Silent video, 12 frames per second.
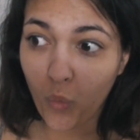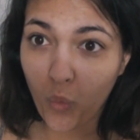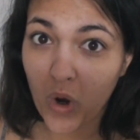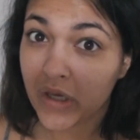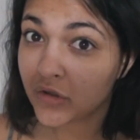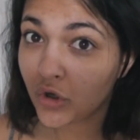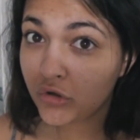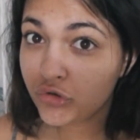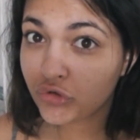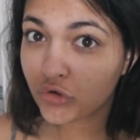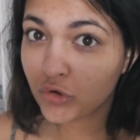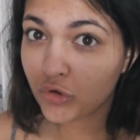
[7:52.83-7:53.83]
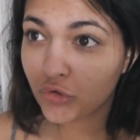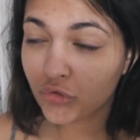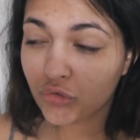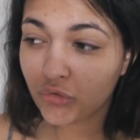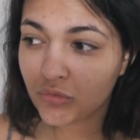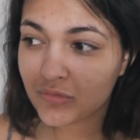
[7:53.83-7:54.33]
why not
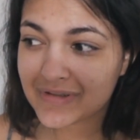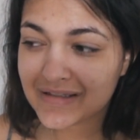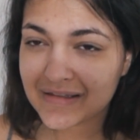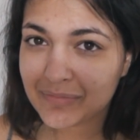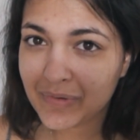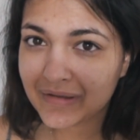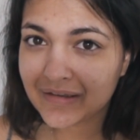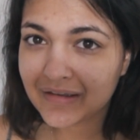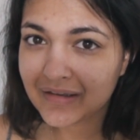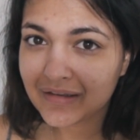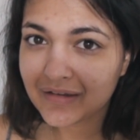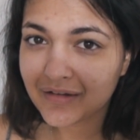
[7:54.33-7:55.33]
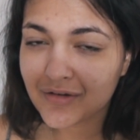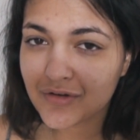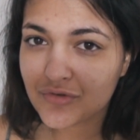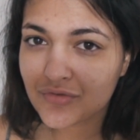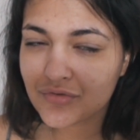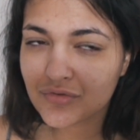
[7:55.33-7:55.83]
euh, c'était pas très
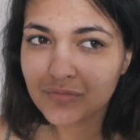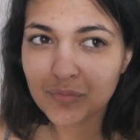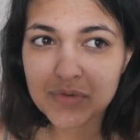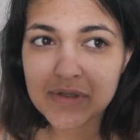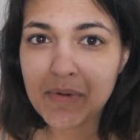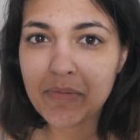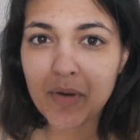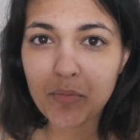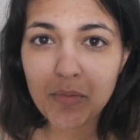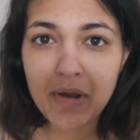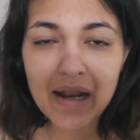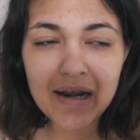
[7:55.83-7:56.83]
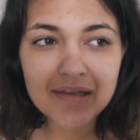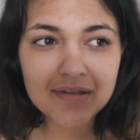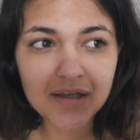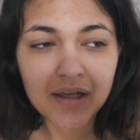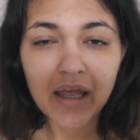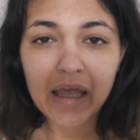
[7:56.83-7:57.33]
euh, jojo, moi ça m'a mis un peu mal à l'aise.